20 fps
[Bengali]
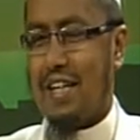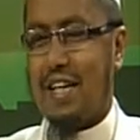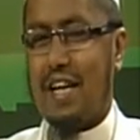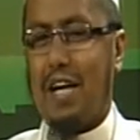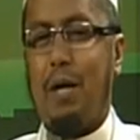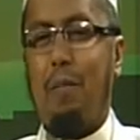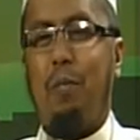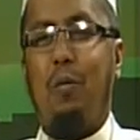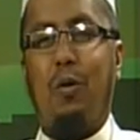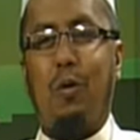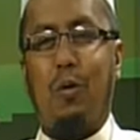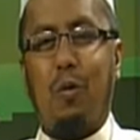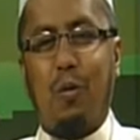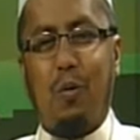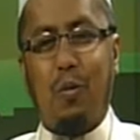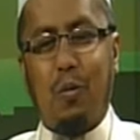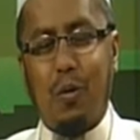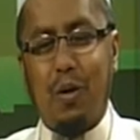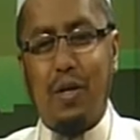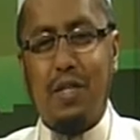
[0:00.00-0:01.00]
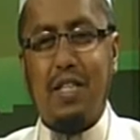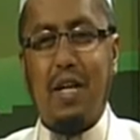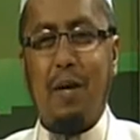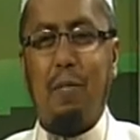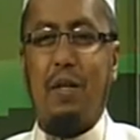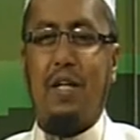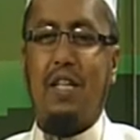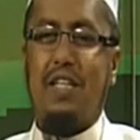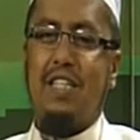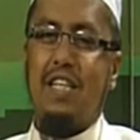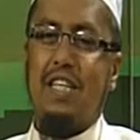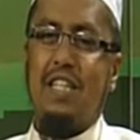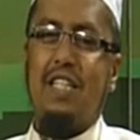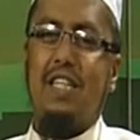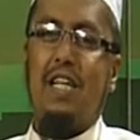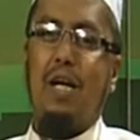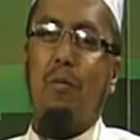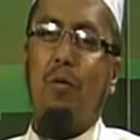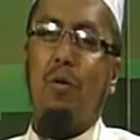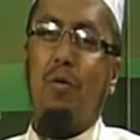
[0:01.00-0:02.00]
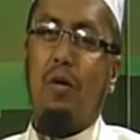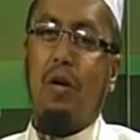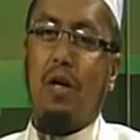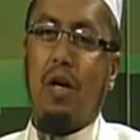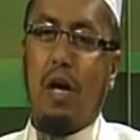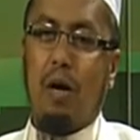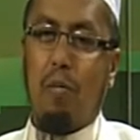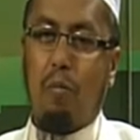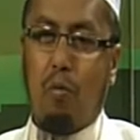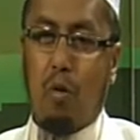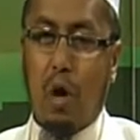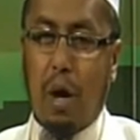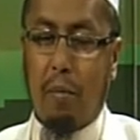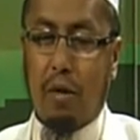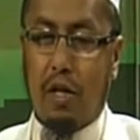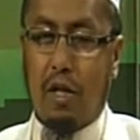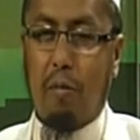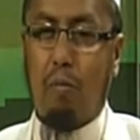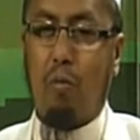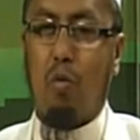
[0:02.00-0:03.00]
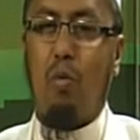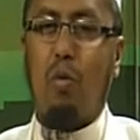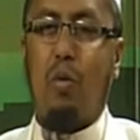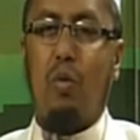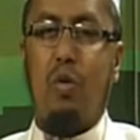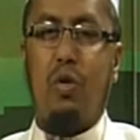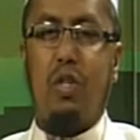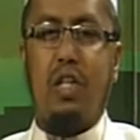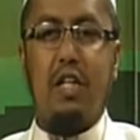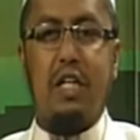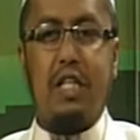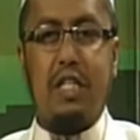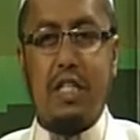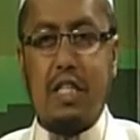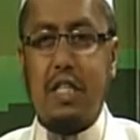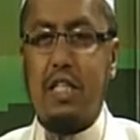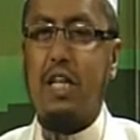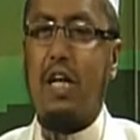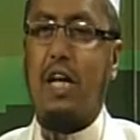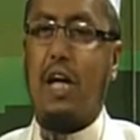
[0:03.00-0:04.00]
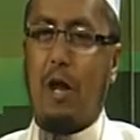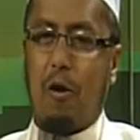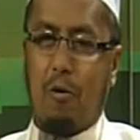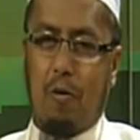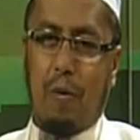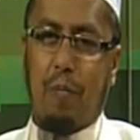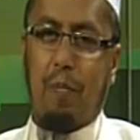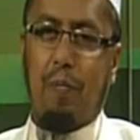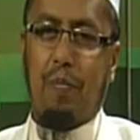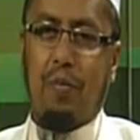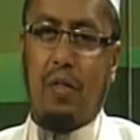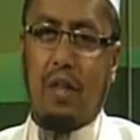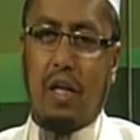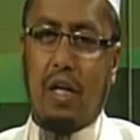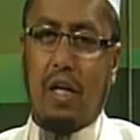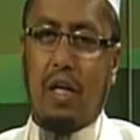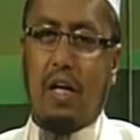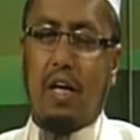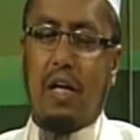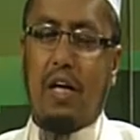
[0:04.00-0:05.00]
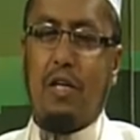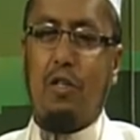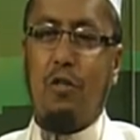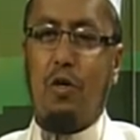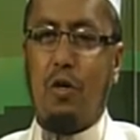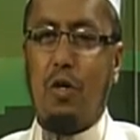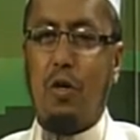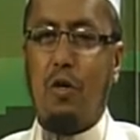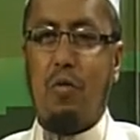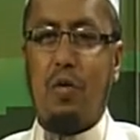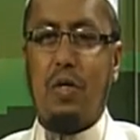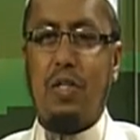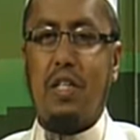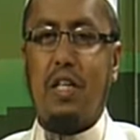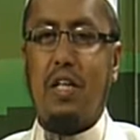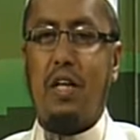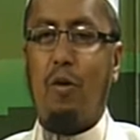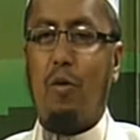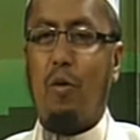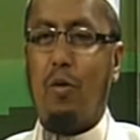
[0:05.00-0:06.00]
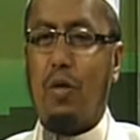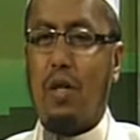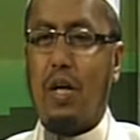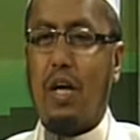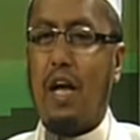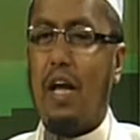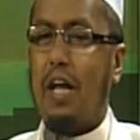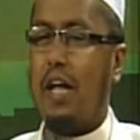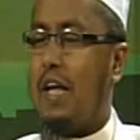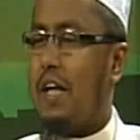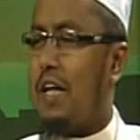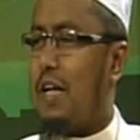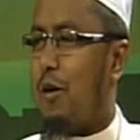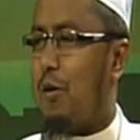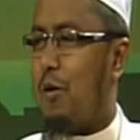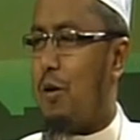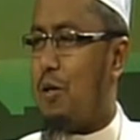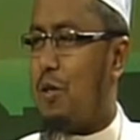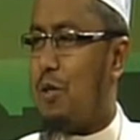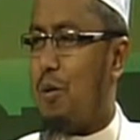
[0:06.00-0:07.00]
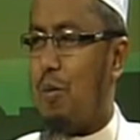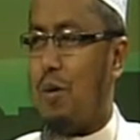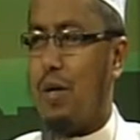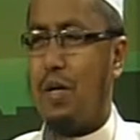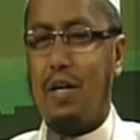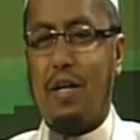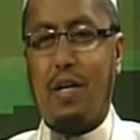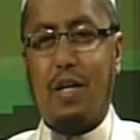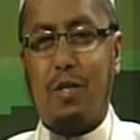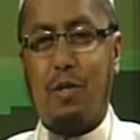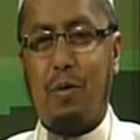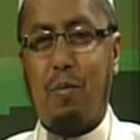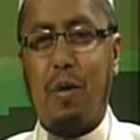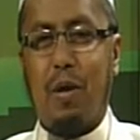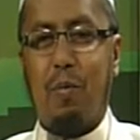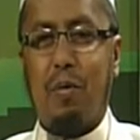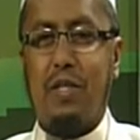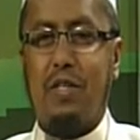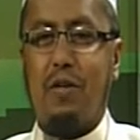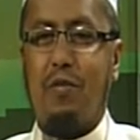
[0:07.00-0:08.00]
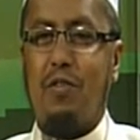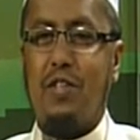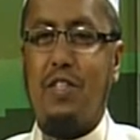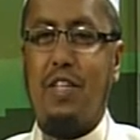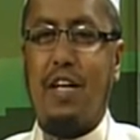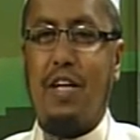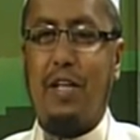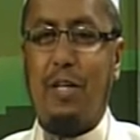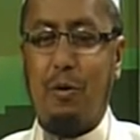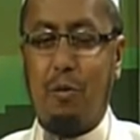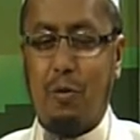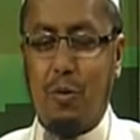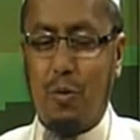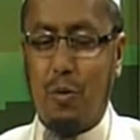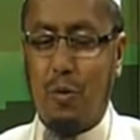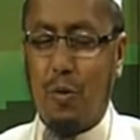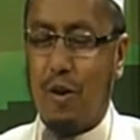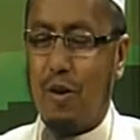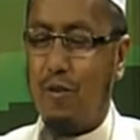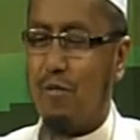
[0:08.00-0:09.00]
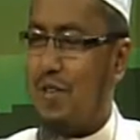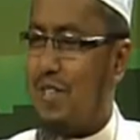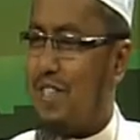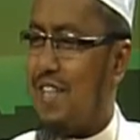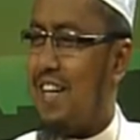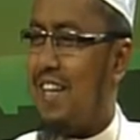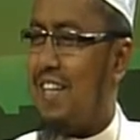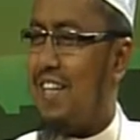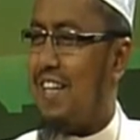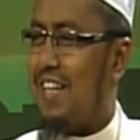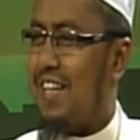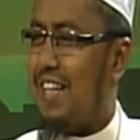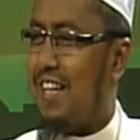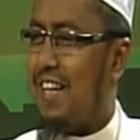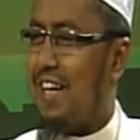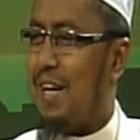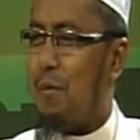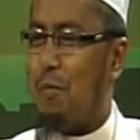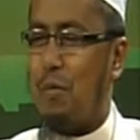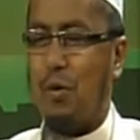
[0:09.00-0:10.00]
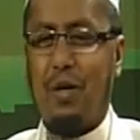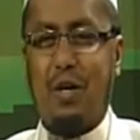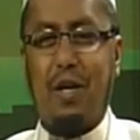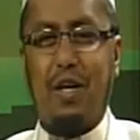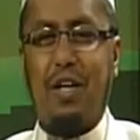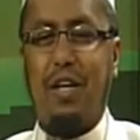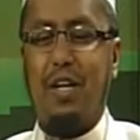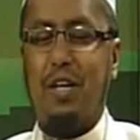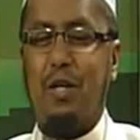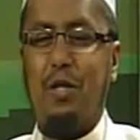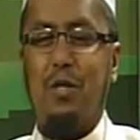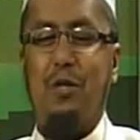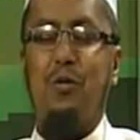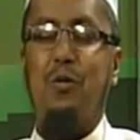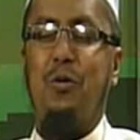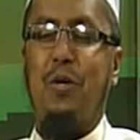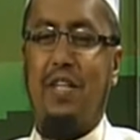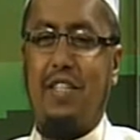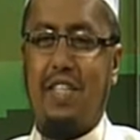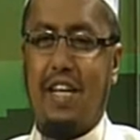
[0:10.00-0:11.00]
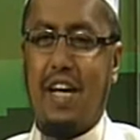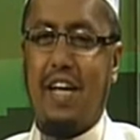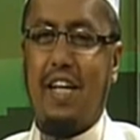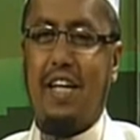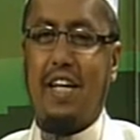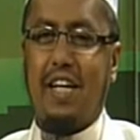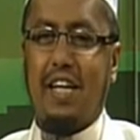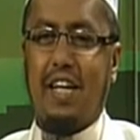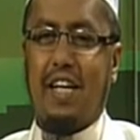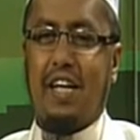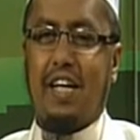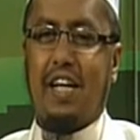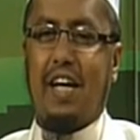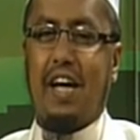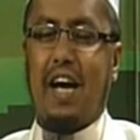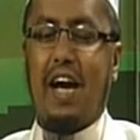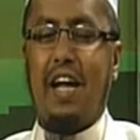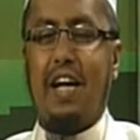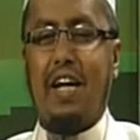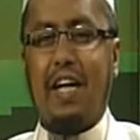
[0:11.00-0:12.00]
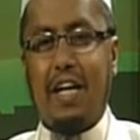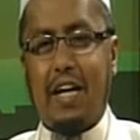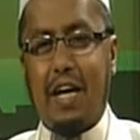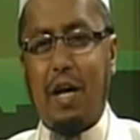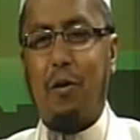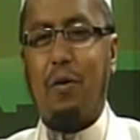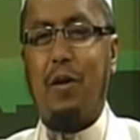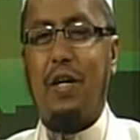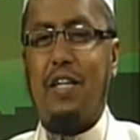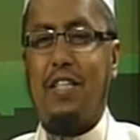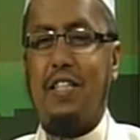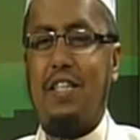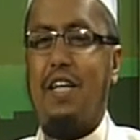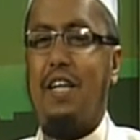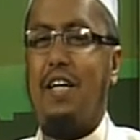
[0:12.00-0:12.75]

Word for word: এই পদগুলো খুলেছে আমাদের চেষ্টা এবং আমাদের পূর্ববর্তীদের চেষ্টার কারণে এই জন্য ইউনিভার্সিটিগুলোতে গেলেই অনেক সময় এইসব নামাজের ফ্যাসিলিটি উজু করার ফ্যাসিলিটিতে দেখলে মনটা জুড়ে যায় আর এই কারণেই যে